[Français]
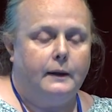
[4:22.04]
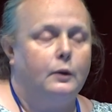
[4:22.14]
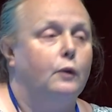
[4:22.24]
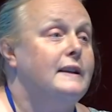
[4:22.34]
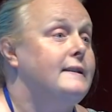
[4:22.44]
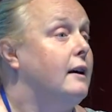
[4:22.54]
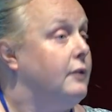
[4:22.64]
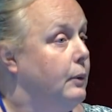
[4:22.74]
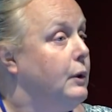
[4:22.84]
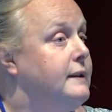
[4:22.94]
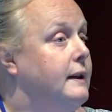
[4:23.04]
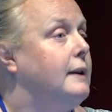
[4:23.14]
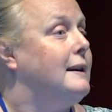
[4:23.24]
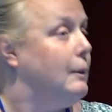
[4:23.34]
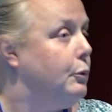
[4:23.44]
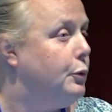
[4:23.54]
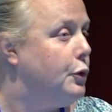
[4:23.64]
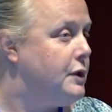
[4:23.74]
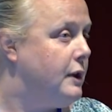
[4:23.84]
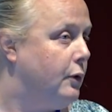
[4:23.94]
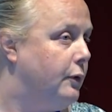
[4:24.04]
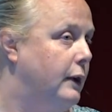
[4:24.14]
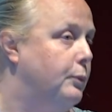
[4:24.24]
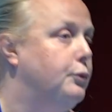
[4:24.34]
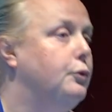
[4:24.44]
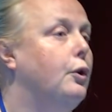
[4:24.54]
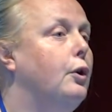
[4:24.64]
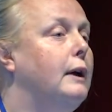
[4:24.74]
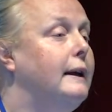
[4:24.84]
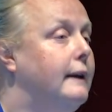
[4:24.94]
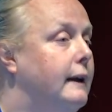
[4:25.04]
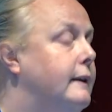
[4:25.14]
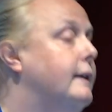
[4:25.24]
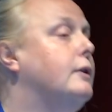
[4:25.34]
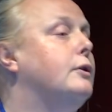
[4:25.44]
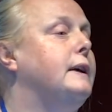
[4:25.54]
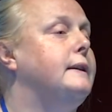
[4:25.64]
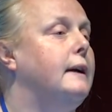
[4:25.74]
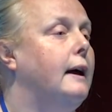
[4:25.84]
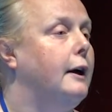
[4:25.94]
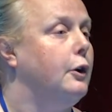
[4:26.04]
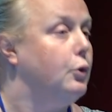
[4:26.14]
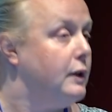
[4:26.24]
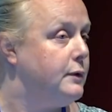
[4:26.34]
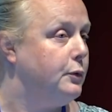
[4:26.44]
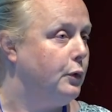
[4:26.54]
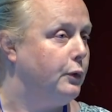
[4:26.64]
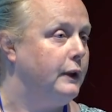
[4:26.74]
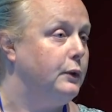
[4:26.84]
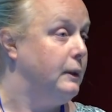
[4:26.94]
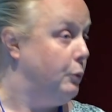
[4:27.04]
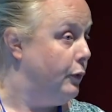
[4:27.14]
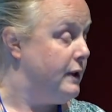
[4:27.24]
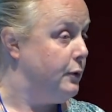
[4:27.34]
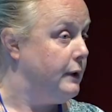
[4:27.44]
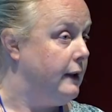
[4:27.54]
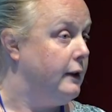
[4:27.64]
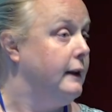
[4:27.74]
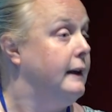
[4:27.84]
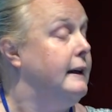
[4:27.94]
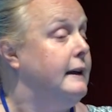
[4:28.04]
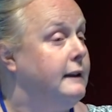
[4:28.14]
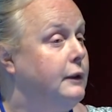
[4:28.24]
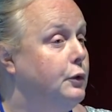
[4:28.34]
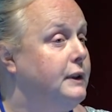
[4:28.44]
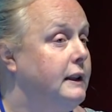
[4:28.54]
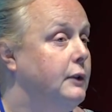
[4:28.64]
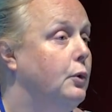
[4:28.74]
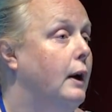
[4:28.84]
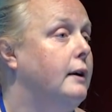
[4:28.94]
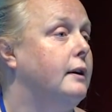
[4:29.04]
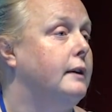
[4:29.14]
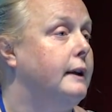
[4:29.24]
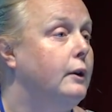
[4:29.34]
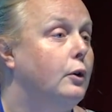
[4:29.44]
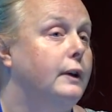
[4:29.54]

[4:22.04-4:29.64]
Et en fait, ça a vraiment été un très beau projet en fait pour aider en fait à la cohésion en fait des professionnels des deux territoires et en